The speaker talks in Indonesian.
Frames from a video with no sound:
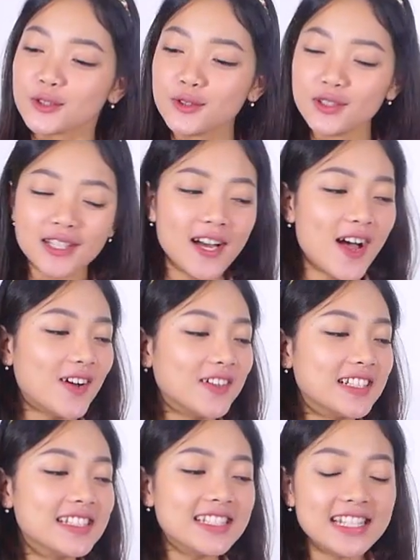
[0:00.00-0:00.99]

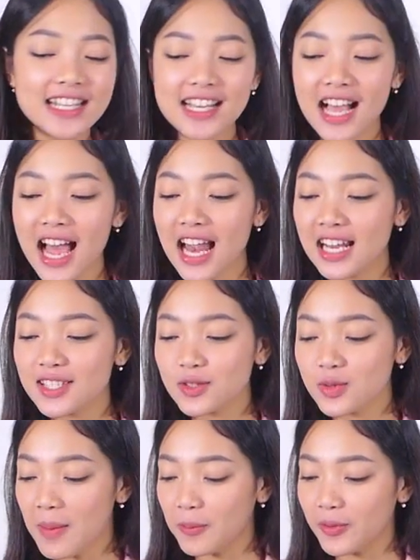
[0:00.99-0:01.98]
Wow, di sini Kak Alis
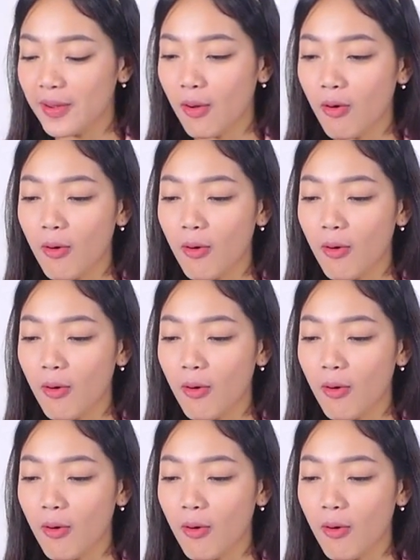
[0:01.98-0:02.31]
sudah punya